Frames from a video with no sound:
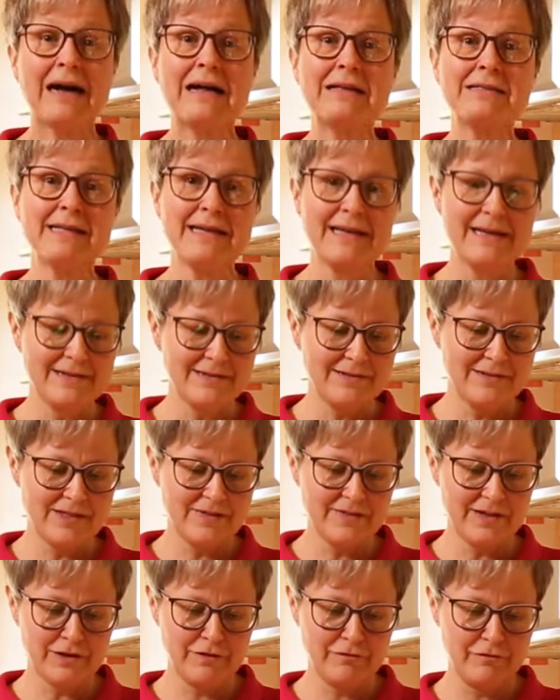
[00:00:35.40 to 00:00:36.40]
Als erstes
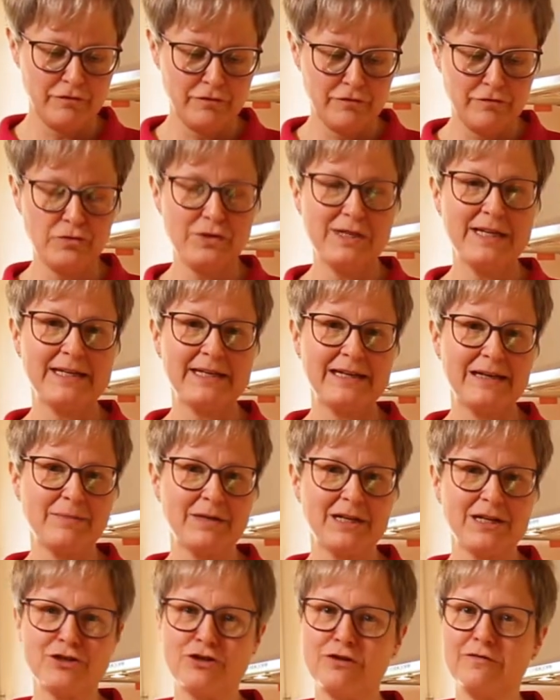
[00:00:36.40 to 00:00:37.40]
werden 500 Gramm
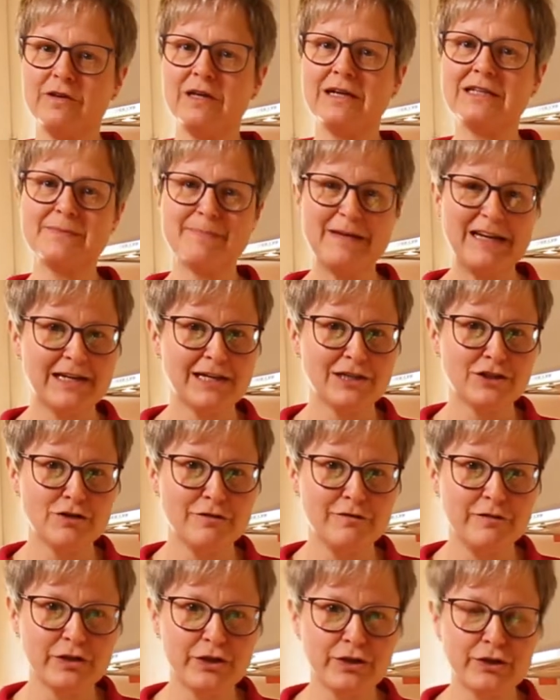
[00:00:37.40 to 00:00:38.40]
Kartoffeln als
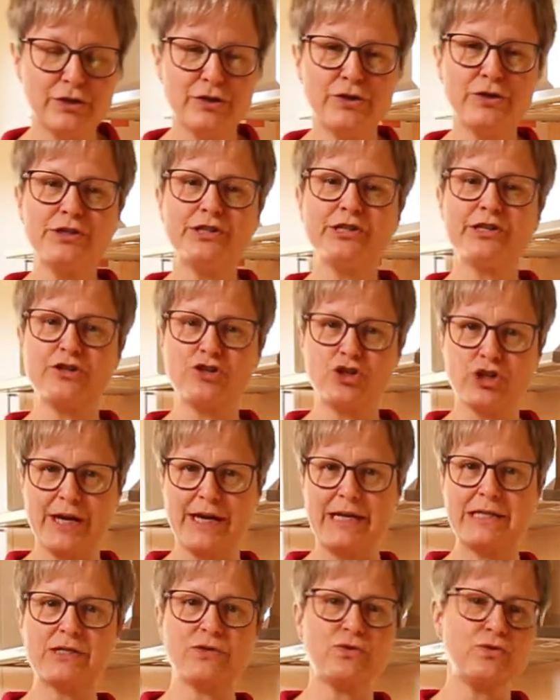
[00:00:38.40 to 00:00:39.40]
Pellkartoffeln gekocht,
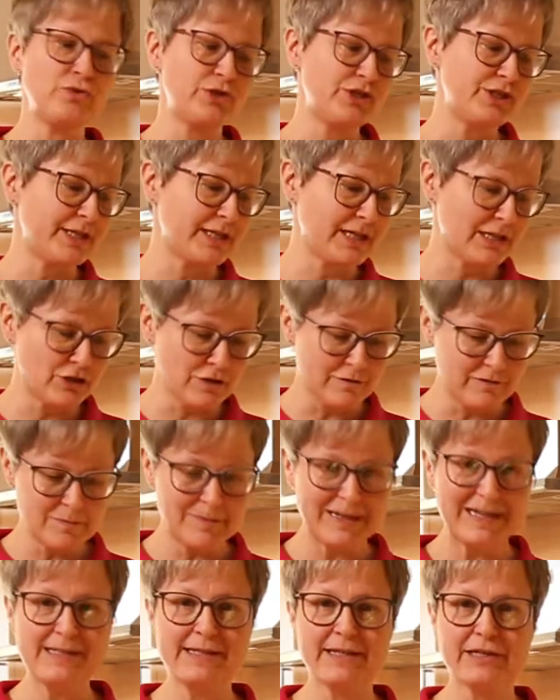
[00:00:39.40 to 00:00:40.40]
geschält und durch die
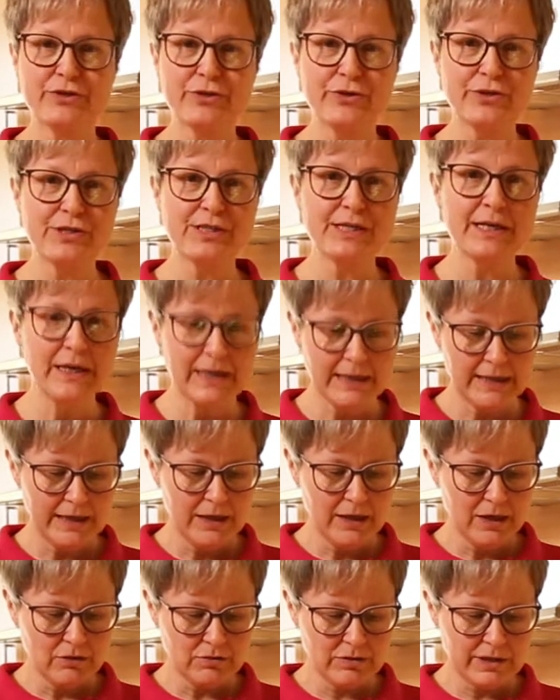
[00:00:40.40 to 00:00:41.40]
Kartoffelpresse gedrückt.
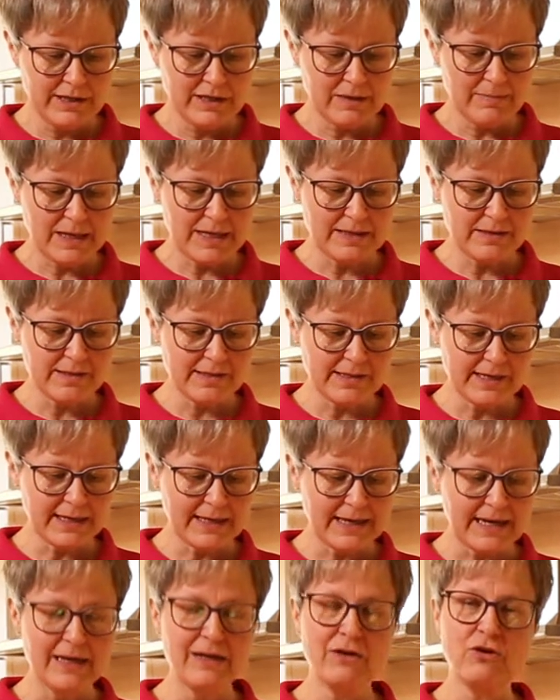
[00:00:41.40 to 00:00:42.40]
Und hierbei ist es
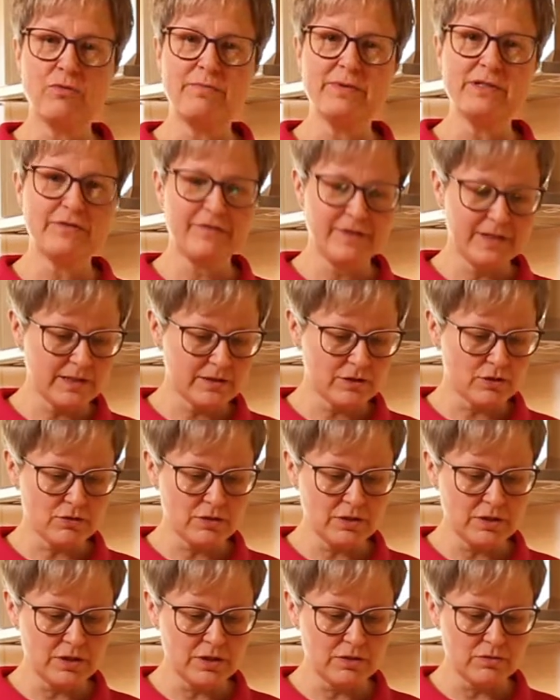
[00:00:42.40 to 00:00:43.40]
egal, ob es
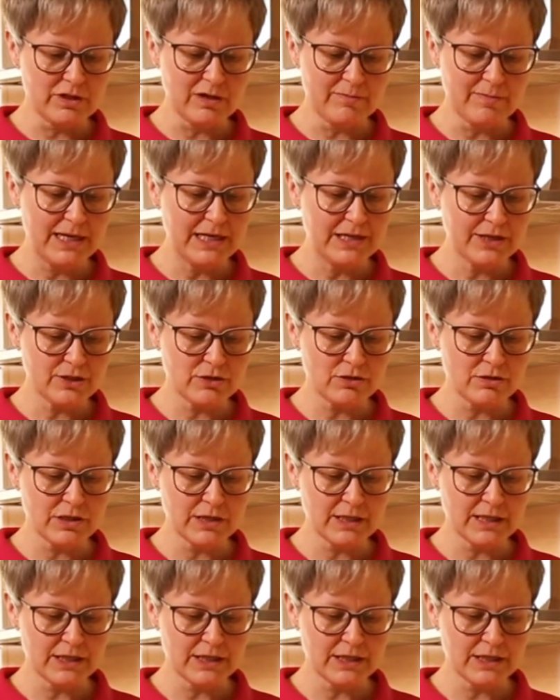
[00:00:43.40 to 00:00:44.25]
festkochende oder mehlig kochende